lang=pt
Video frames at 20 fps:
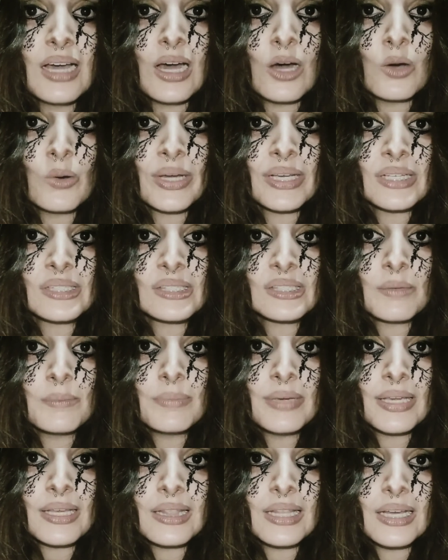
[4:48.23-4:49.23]
ao
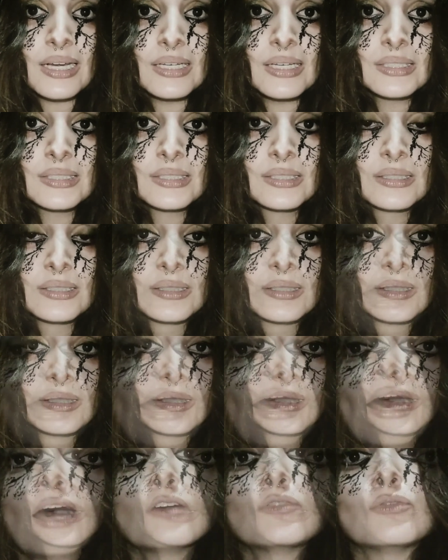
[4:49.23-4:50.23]
recebê-la. A
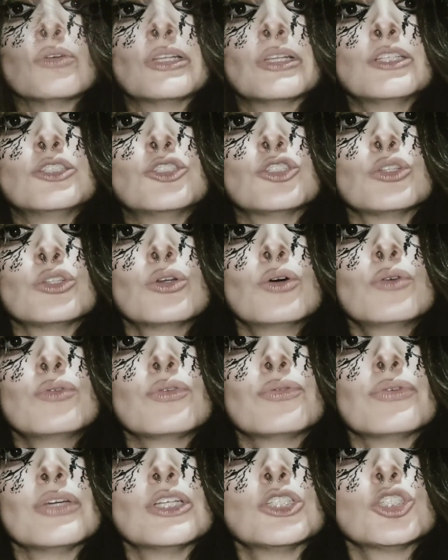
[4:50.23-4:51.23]
árvore de novo
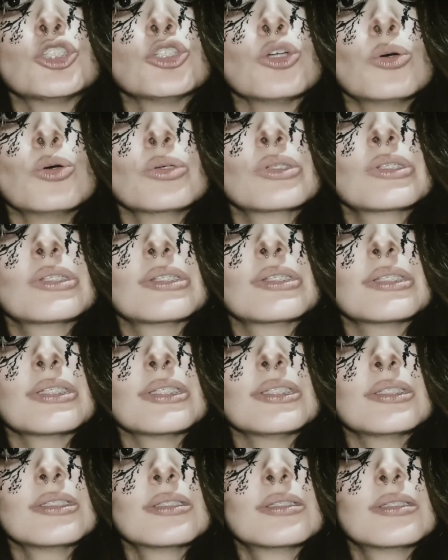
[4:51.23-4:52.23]
fechou-se